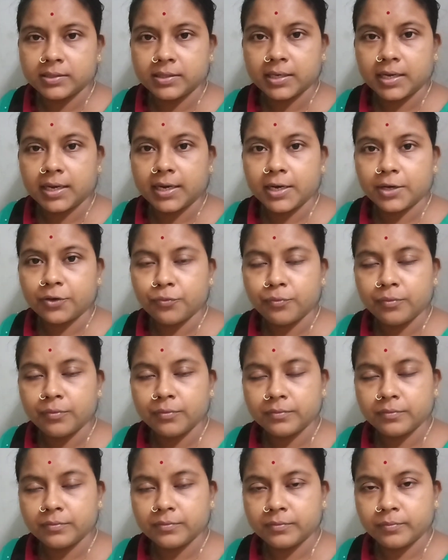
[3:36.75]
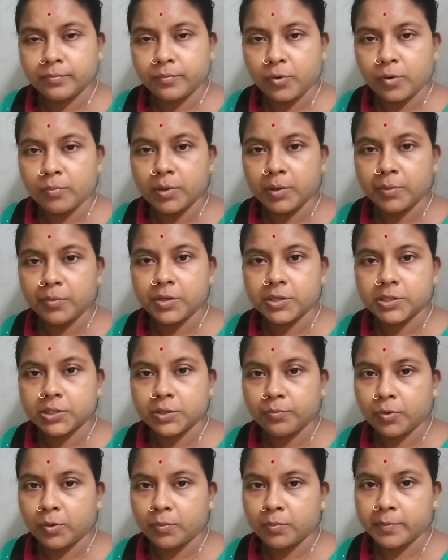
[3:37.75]
যেখানে একটু প্রবলেম
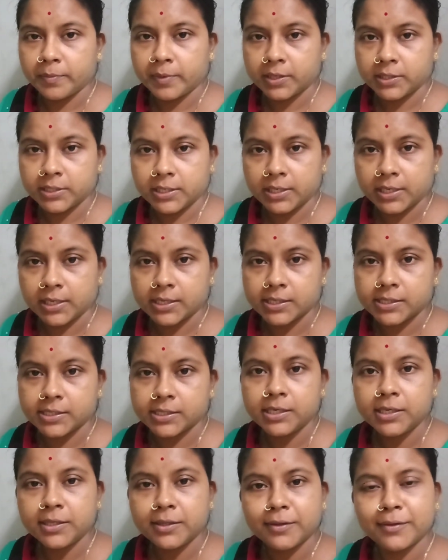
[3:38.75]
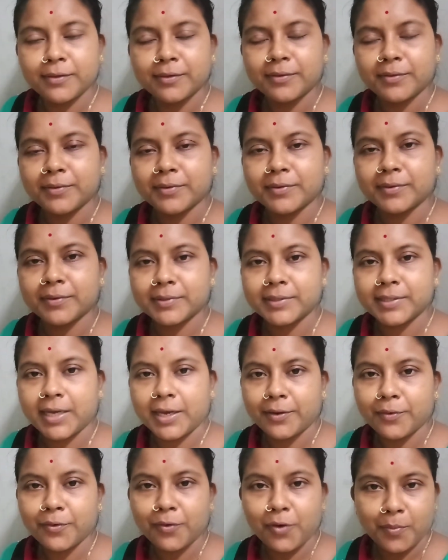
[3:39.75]
হয়েছে প্রবলেমটা সেরে গেছে তো
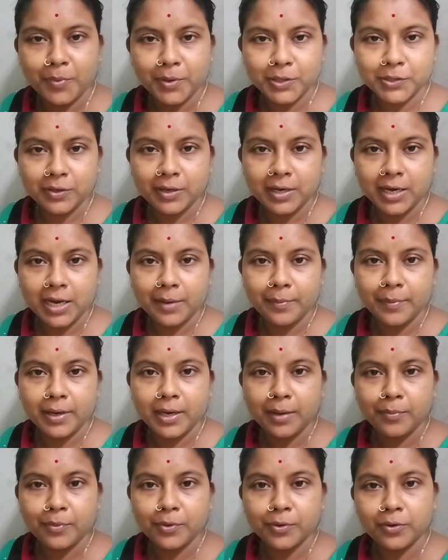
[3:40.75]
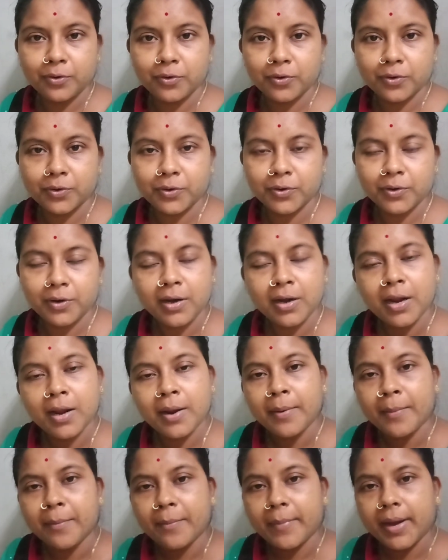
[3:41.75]
যাই হোক অপারেশন লাগবে না বললো ডক্টর
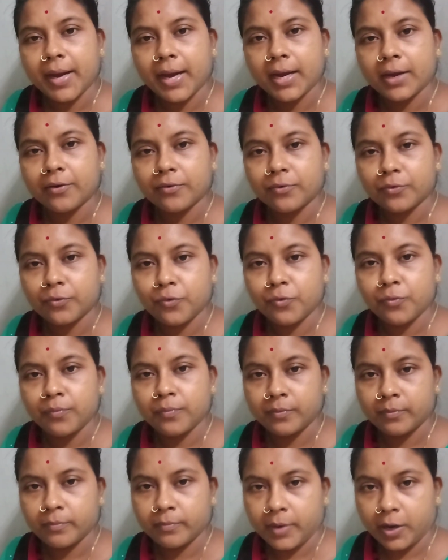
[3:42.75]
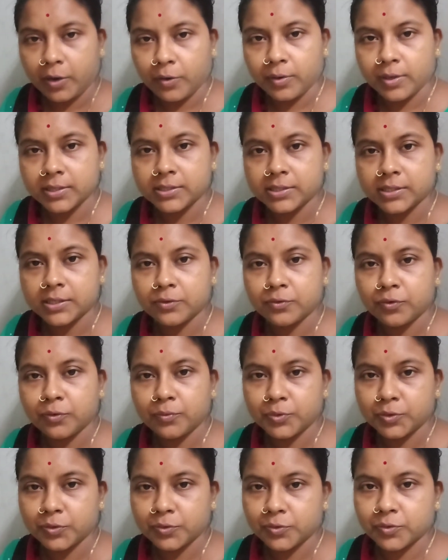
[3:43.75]
মা এখন খুব ভালো আছে
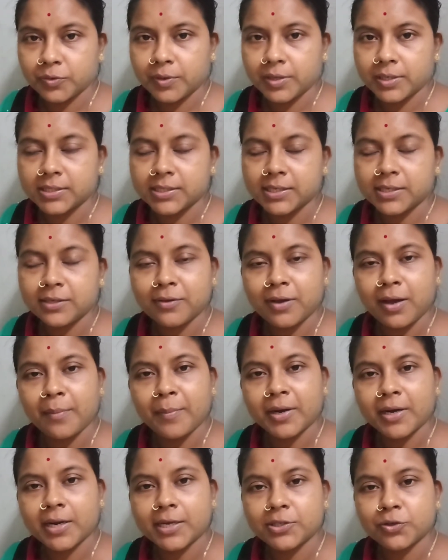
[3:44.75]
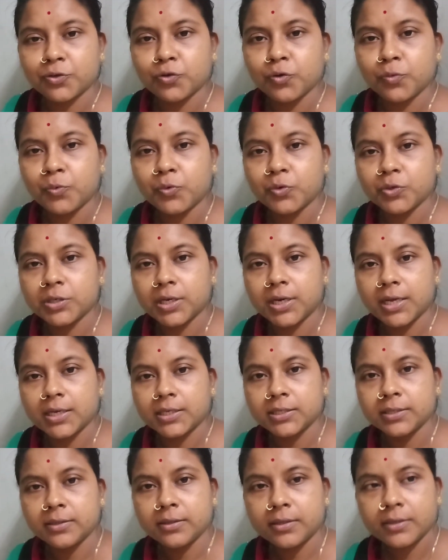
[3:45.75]
খুব সুস্থ আছে তা আমার কাছে খুব খুশি
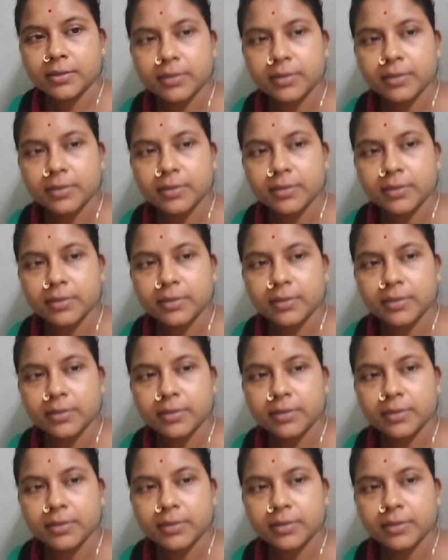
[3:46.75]
লাগবে